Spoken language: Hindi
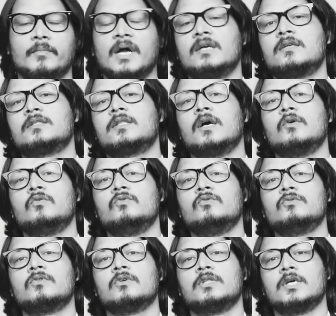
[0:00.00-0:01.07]
बैठता हूँ
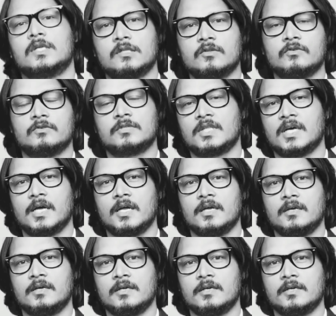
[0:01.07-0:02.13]
तो दर्द उठता
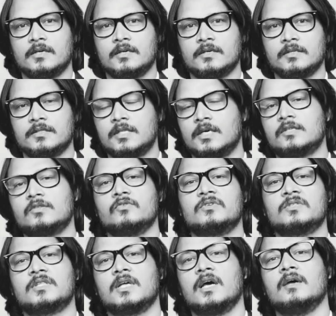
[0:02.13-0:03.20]
है दर्द
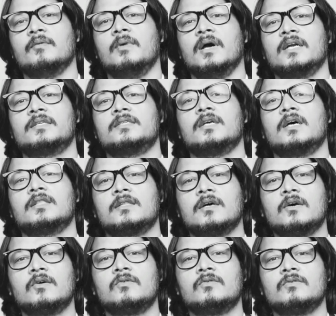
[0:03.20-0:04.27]
उठता है बैठ जाता हूँ